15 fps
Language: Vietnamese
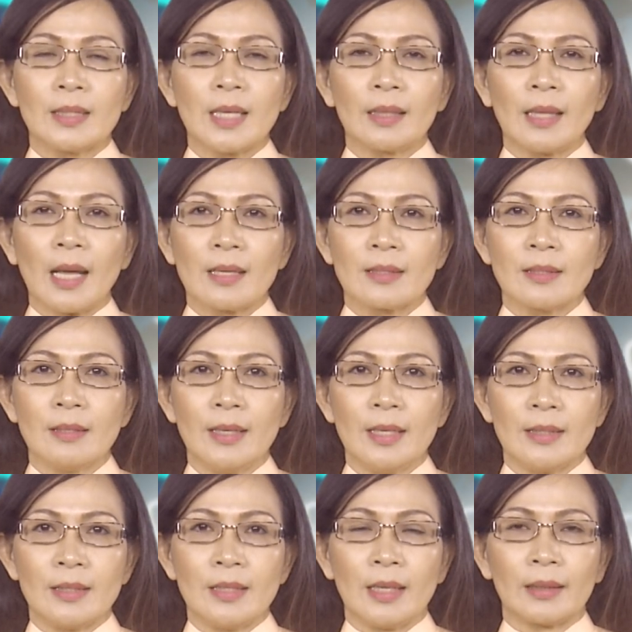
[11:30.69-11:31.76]
gia tăng sự
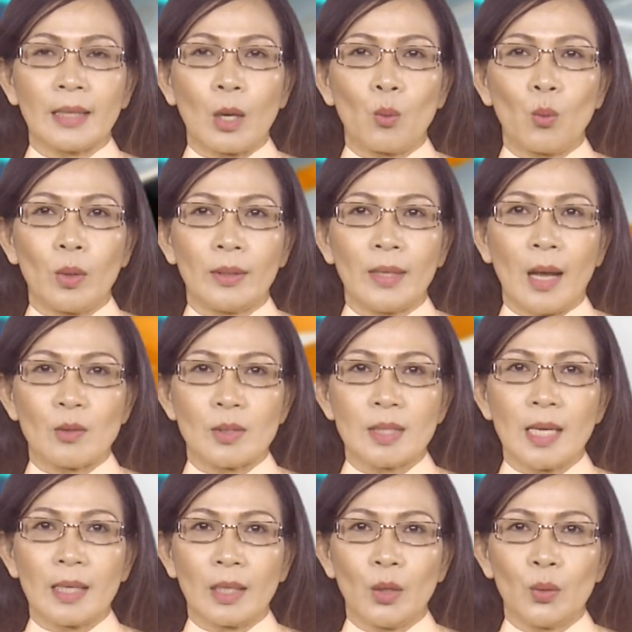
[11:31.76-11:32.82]
hiện diện tại quần đảo
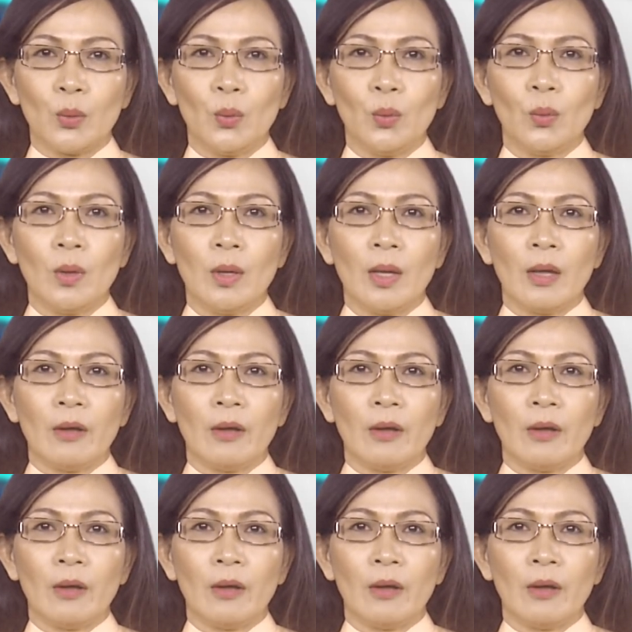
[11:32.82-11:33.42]
Senkaku